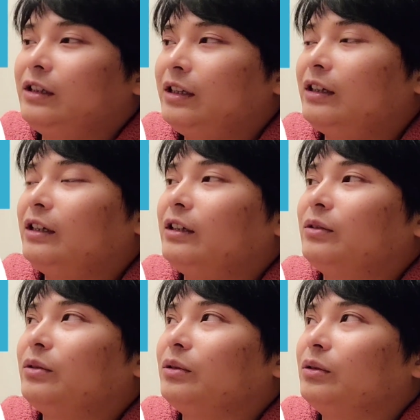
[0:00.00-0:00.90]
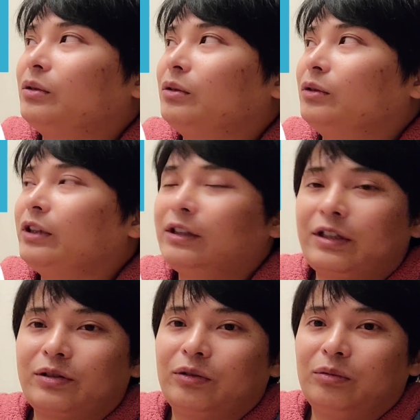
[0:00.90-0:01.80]
で、えっと、なん
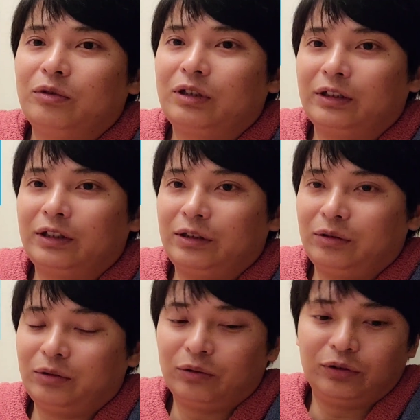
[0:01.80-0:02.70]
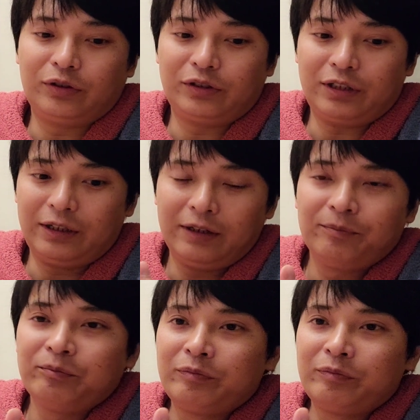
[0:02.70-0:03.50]
でそう思うかっていうことについてね、